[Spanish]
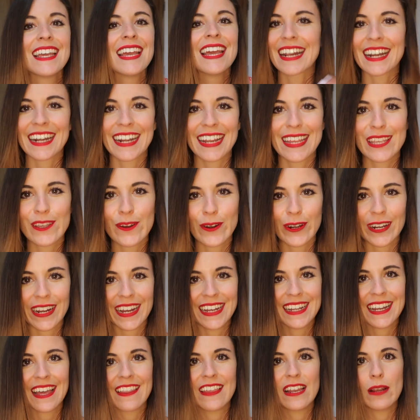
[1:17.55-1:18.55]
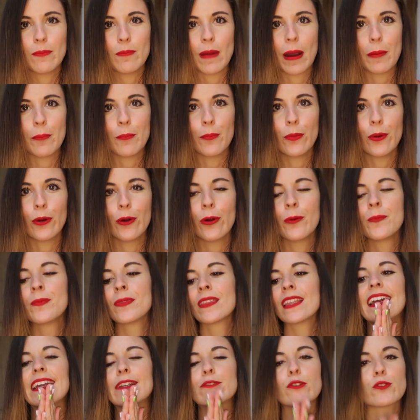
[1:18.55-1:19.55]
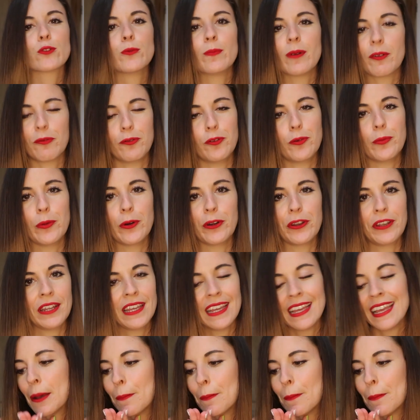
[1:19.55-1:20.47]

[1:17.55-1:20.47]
rey o reina del mambo. Esto es un perfumón.